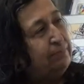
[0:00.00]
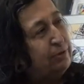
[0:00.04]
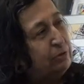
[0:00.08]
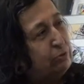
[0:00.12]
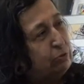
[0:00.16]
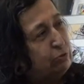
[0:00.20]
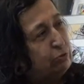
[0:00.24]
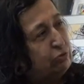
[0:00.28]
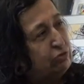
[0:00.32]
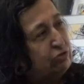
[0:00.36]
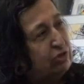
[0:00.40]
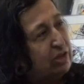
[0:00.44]
bir
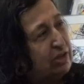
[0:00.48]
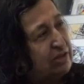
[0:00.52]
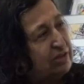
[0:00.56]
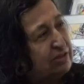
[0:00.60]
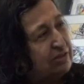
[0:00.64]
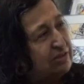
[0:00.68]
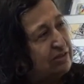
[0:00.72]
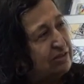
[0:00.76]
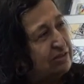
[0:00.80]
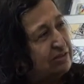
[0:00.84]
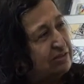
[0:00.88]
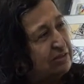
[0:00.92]

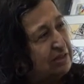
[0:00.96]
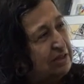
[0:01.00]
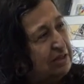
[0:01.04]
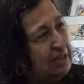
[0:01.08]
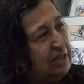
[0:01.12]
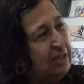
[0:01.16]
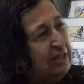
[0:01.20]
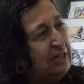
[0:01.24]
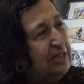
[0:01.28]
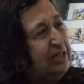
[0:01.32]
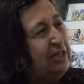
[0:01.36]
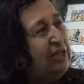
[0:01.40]
kuşaktır.
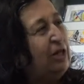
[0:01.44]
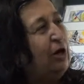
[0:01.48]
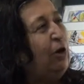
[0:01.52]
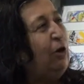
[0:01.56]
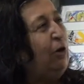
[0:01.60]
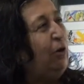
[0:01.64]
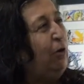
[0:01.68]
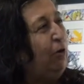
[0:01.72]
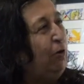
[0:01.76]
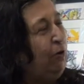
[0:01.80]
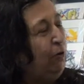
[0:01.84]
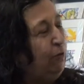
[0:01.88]
Aynen e,
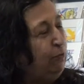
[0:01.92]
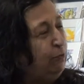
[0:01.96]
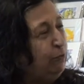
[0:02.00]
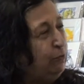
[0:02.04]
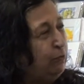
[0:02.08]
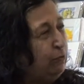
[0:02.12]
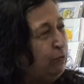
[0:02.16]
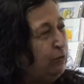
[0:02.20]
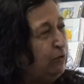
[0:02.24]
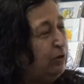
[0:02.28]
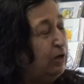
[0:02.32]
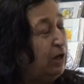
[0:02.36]
doğru. Öv,
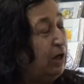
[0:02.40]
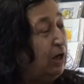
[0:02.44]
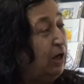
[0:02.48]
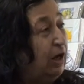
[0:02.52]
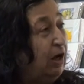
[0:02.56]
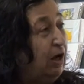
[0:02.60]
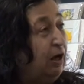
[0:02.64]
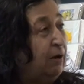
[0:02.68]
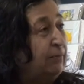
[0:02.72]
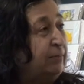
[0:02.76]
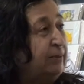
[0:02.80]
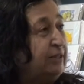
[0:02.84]

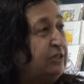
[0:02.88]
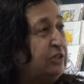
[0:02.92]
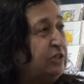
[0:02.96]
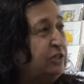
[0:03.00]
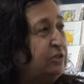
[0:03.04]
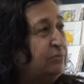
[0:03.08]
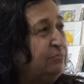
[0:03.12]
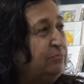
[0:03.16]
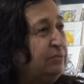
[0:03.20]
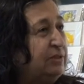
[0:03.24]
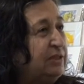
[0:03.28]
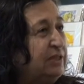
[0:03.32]
ama
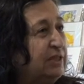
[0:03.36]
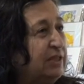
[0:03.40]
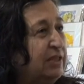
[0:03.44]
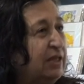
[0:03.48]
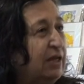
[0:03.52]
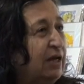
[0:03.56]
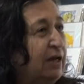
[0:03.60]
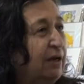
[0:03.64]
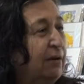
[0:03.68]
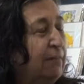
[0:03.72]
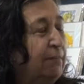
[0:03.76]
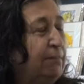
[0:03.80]
şimdi
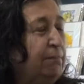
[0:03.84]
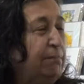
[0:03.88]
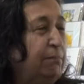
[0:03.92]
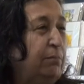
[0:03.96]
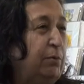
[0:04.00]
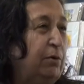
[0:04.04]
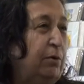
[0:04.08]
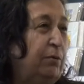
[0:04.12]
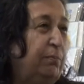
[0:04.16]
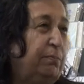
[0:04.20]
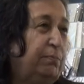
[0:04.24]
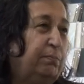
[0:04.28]

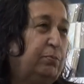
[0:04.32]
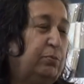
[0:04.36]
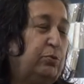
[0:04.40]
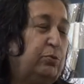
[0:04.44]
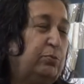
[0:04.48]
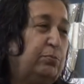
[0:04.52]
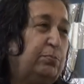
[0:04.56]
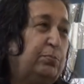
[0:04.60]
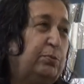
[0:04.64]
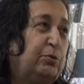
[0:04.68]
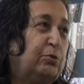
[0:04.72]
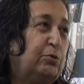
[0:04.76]
bu,
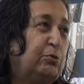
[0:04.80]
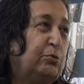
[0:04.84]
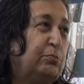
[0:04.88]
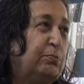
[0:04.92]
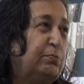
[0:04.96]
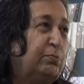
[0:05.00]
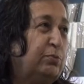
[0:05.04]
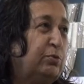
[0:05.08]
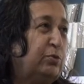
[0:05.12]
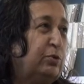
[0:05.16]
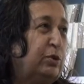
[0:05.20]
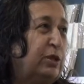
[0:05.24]

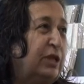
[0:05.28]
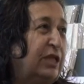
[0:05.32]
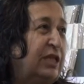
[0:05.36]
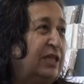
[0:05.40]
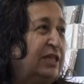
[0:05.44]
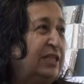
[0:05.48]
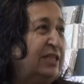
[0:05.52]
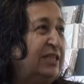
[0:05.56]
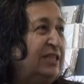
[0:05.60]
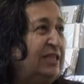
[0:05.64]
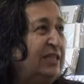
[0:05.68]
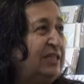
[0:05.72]
bütün
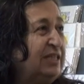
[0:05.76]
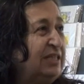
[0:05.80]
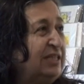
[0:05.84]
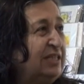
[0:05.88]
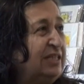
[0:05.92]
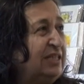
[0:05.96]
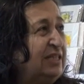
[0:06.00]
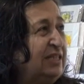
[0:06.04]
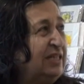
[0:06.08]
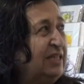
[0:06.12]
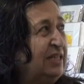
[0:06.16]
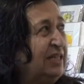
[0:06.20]
bunların
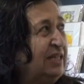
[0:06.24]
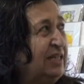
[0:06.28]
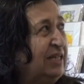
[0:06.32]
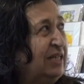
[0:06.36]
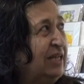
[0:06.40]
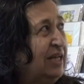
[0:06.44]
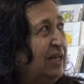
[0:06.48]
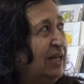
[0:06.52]
e,